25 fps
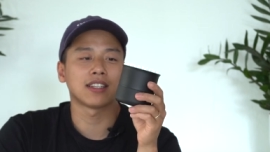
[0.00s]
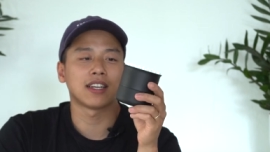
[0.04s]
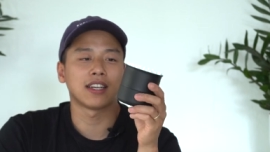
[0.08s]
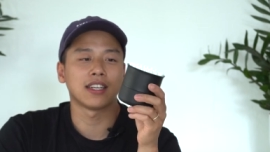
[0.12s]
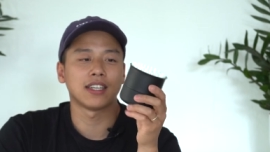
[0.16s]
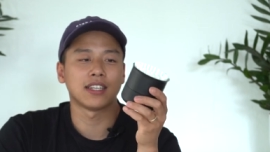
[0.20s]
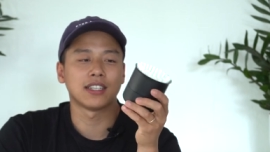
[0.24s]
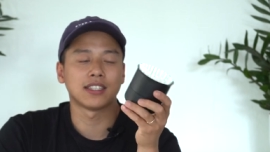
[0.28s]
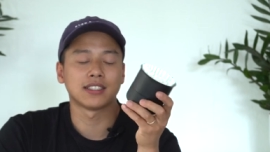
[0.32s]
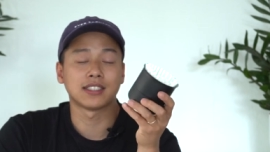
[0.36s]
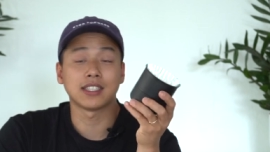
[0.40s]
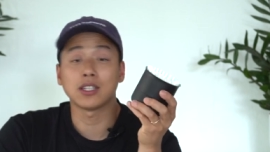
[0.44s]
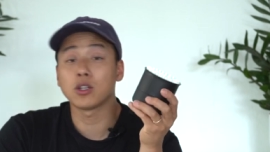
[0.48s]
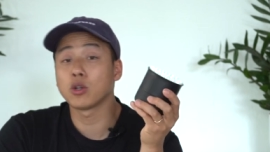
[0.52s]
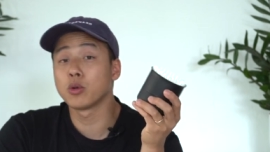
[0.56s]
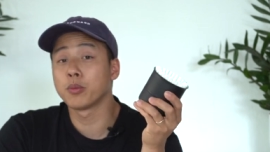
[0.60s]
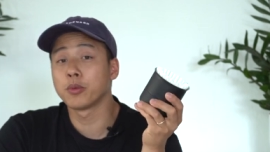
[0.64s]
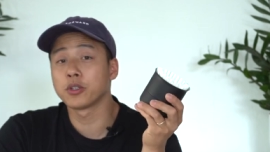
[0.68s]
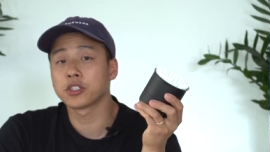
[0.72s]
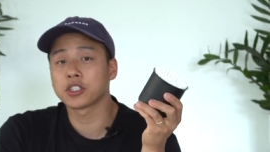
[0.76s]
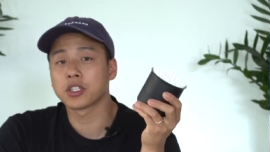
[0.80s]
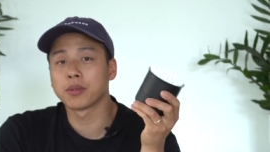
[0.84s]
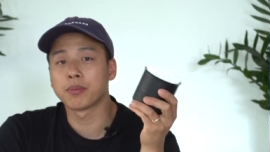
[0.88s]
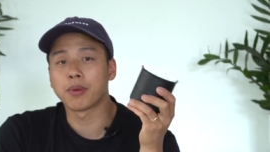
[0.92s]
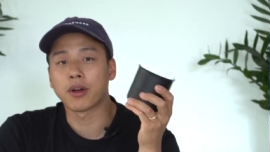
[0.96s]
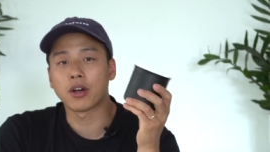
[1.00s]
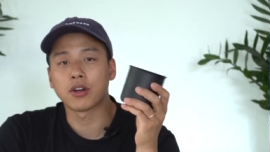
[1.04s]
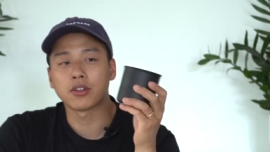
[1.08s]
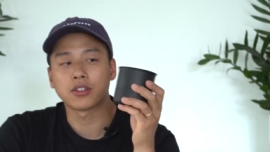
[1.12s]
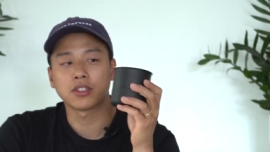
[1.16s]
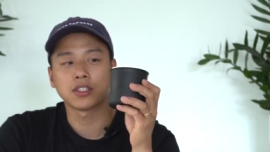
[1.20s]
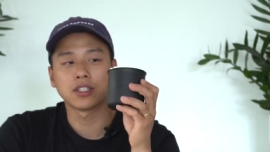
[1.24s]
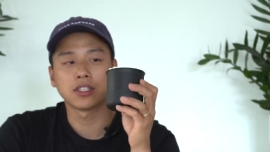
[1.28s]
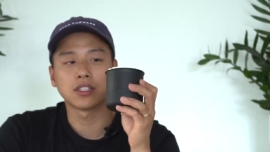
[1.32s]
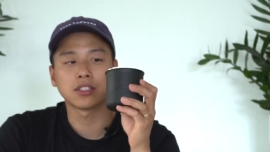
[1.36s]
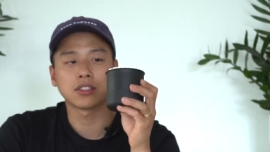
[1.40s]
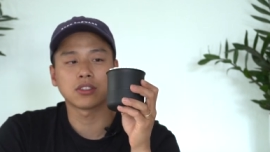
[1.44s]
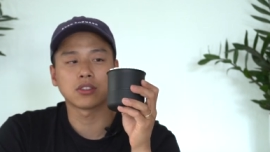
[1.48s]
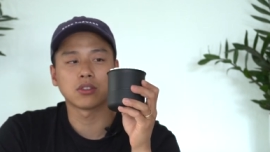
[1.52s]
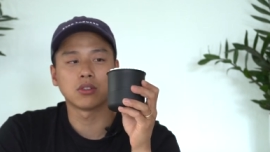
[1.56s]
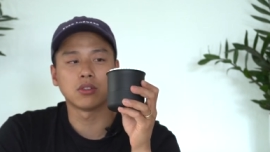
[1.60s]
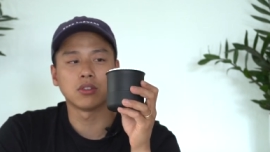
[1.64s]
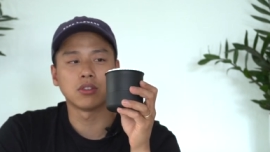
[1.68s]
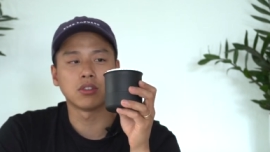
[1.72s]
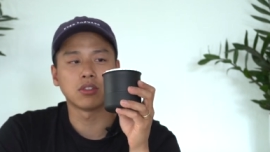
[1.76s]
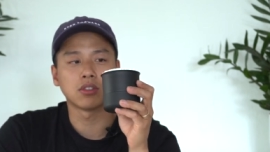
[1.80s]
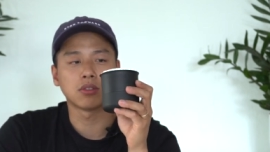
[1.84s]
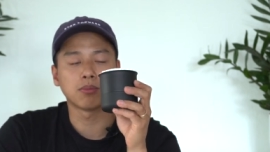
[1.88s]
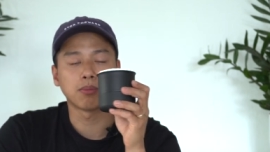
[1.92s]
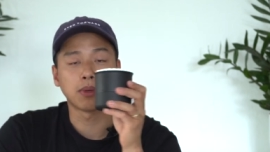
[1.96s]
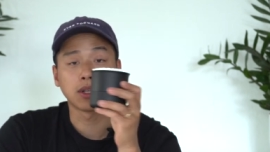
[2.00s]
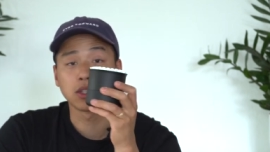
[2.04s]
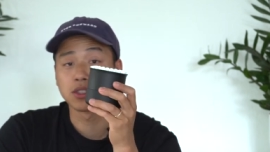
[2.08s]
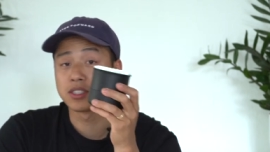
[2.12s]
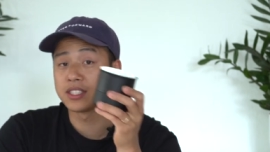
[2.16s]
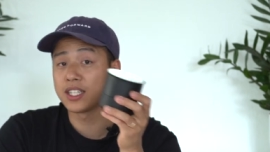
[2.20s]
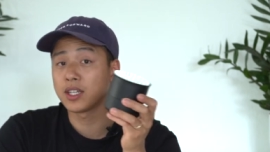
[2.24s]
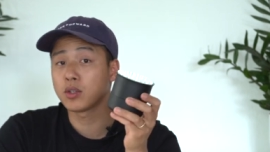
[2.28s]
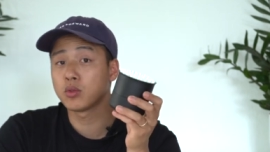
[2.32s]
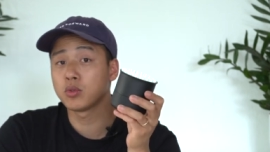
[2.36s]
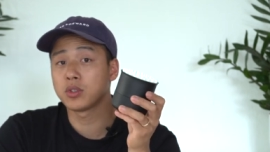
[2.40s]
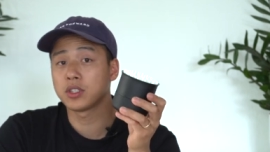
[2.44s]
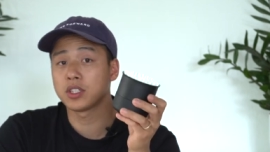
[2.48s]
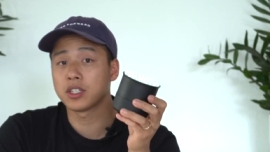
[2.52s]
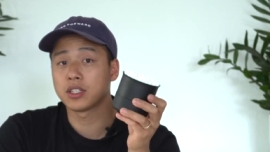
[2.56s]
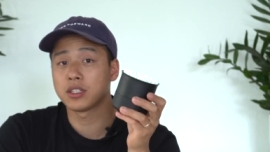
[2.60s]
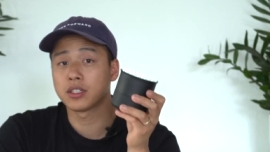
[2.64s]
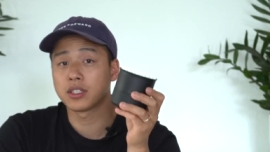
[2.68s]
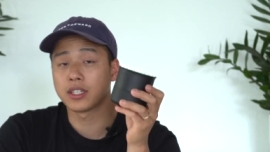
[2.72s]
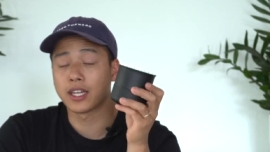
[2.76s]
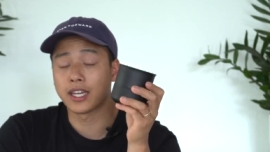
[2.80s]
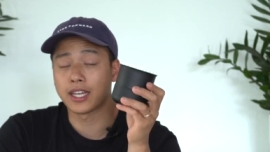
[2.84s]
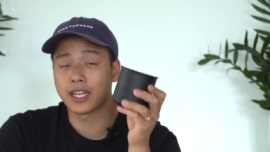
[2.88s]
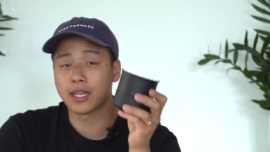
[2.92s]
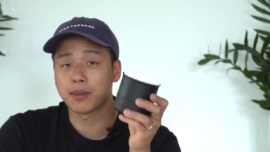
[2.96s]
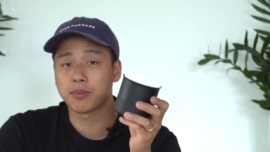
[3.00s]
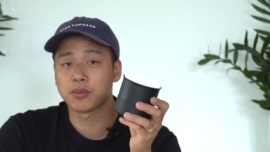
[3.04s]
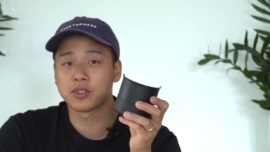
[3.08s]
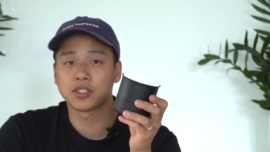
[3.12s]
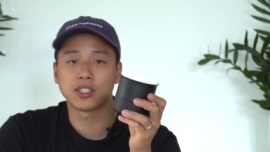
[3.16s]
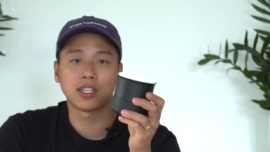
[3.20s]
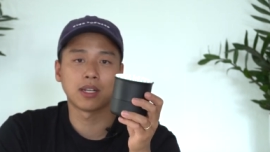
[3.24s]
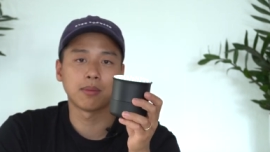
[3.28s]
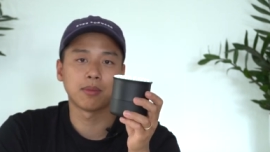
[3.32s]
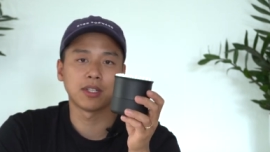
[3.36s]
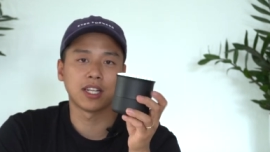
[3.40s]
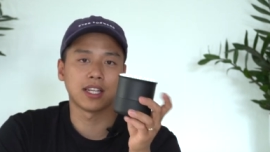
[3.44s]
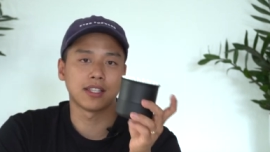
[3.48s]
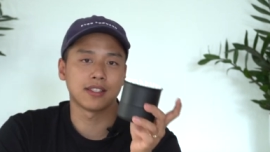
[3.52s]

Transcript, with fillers: da er sehr robust gebaut ist und man sehr gute Ergebnisse damit